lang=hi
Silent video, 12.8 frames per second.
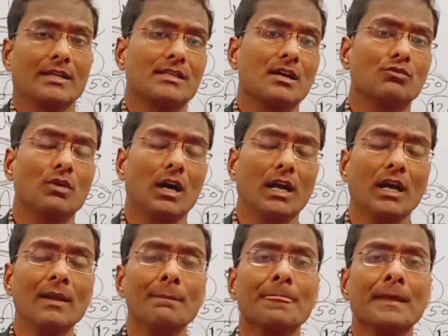ऐसा हुआ
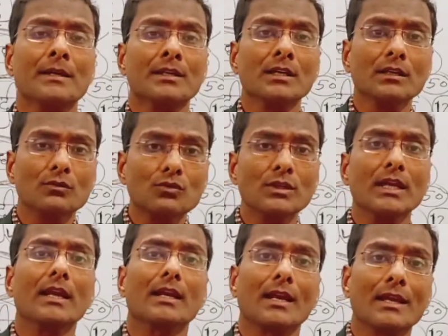है कि
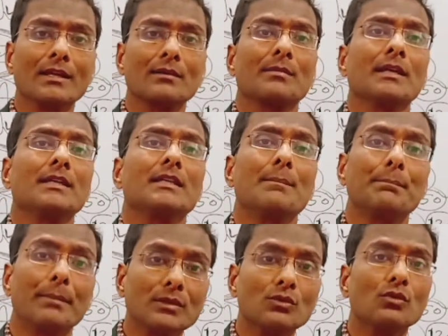उनके रैंक में या
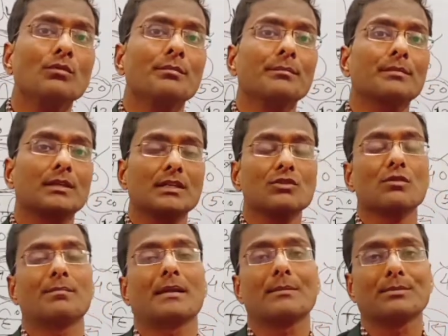पदों की
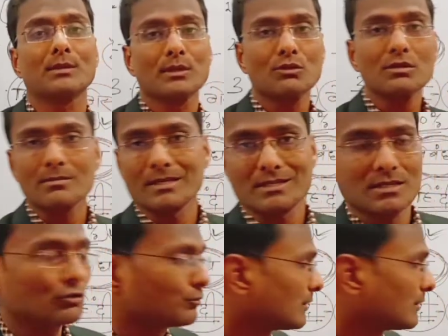जो प्राप्ति में जो समस्या